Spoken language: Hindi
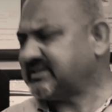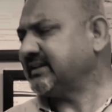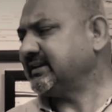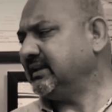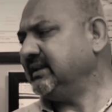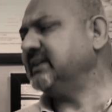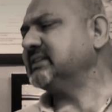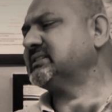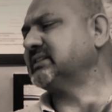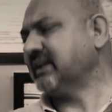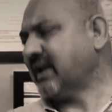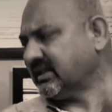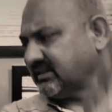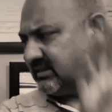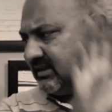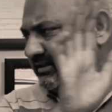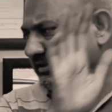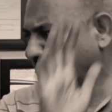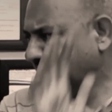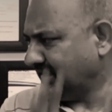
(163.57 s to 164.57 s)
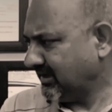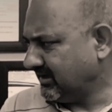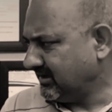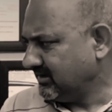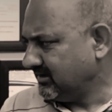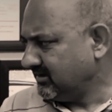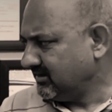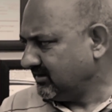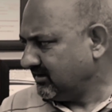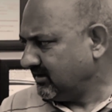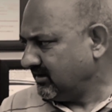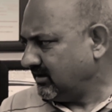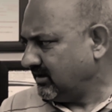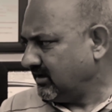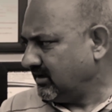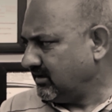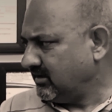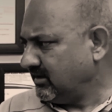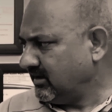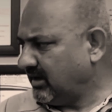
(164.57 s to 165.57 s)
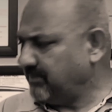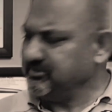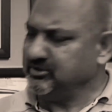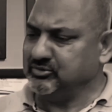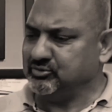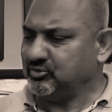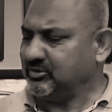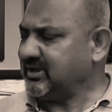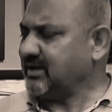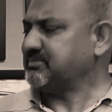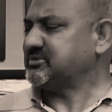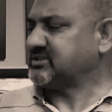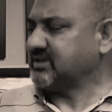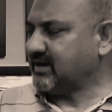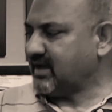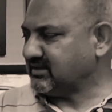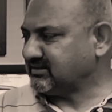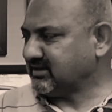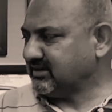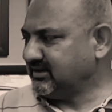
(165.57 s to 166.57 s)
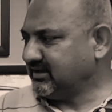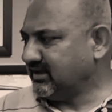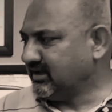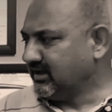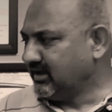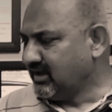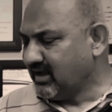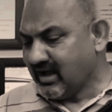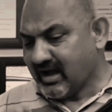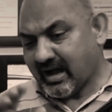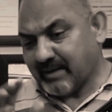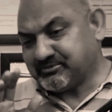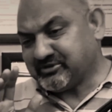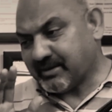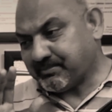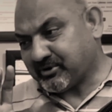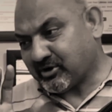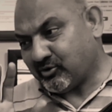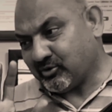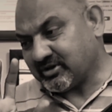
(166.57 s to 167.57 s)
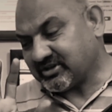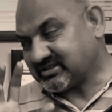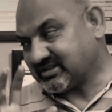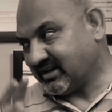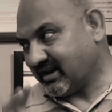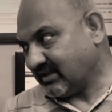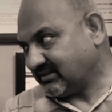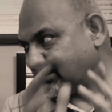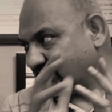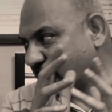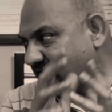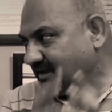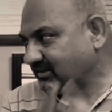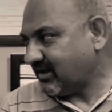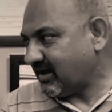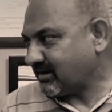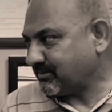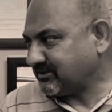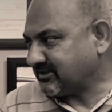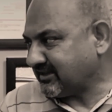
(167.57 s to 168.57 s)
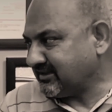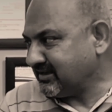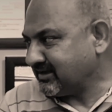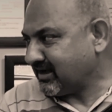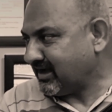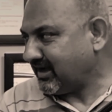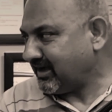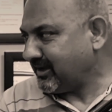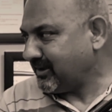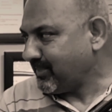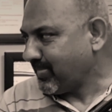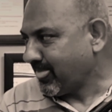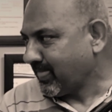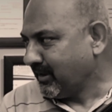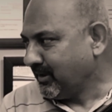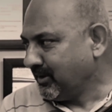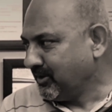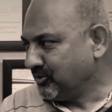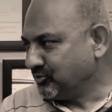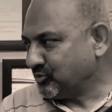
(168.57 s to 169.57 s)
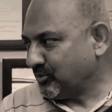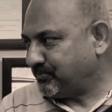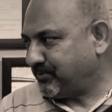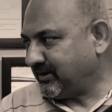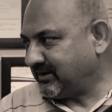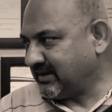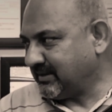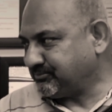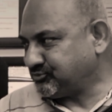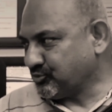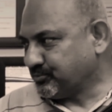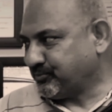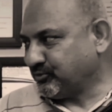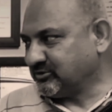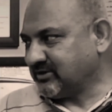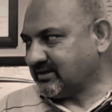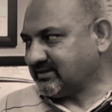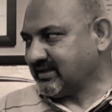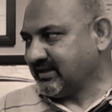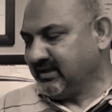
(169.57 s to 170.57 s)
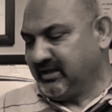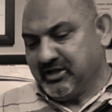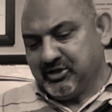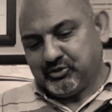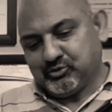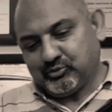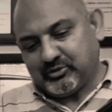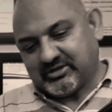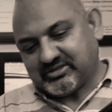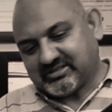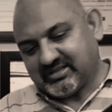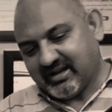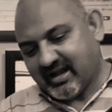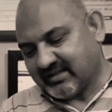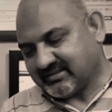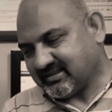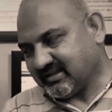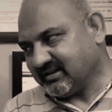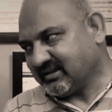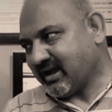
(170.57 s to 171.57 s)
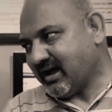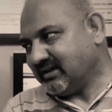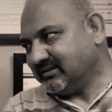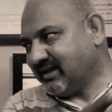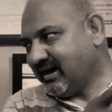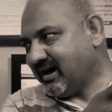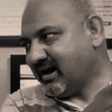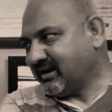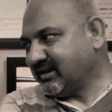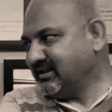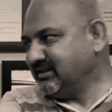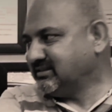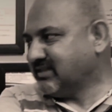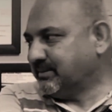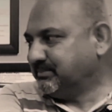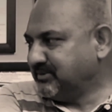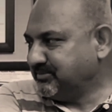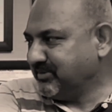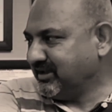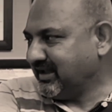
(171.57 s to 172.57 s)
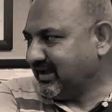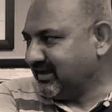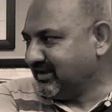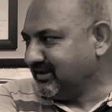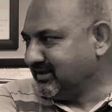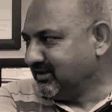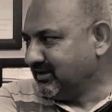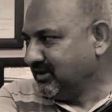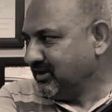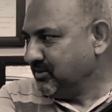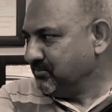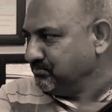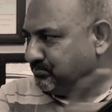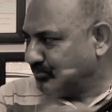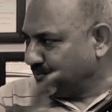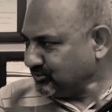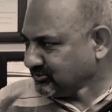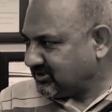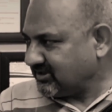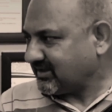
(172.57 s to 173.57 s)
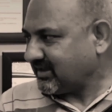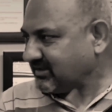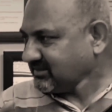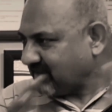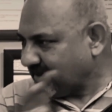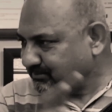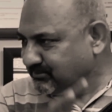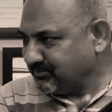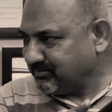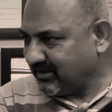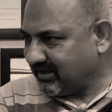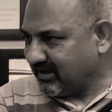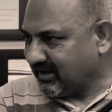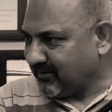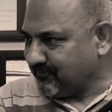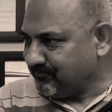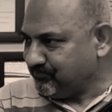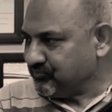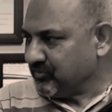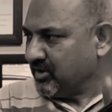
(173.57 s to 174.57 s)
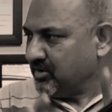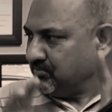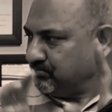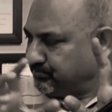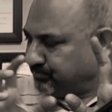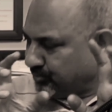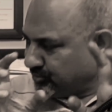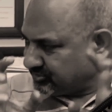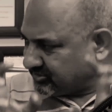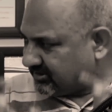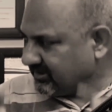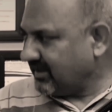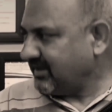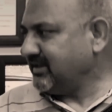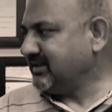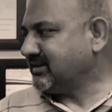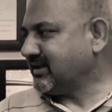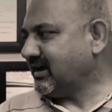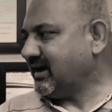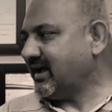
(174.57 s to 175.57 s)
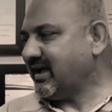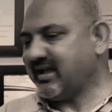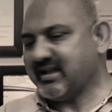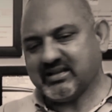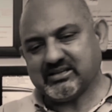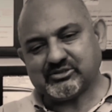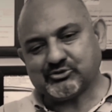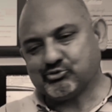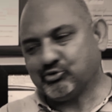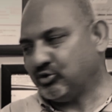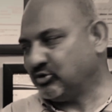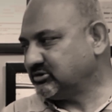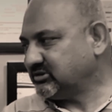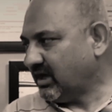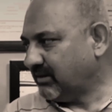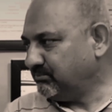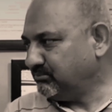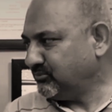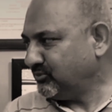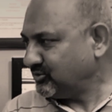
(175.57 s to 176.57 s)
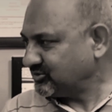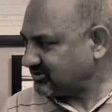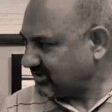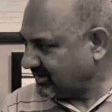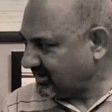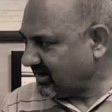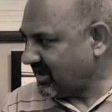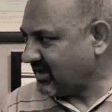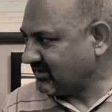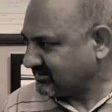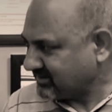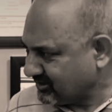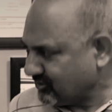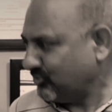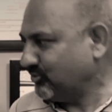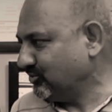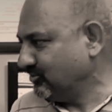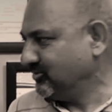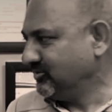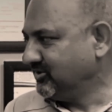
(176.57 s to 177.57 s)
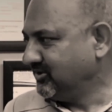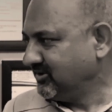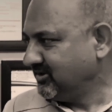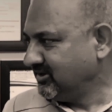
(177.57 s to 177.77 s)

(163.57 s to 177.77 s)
बेसिकली ये सनातनी है हम हिंदू नहीं हम सनातनी है अब जब कहो कि सनातन का आधार बताइए कहाँ है तो फिर ये चुप हो जाते हैं क्योंकि सनातन का आधार ही धम्म में है बुद्ध के धम्म में है बुद्ध ने ही कहा है सो धम्मो सनातनो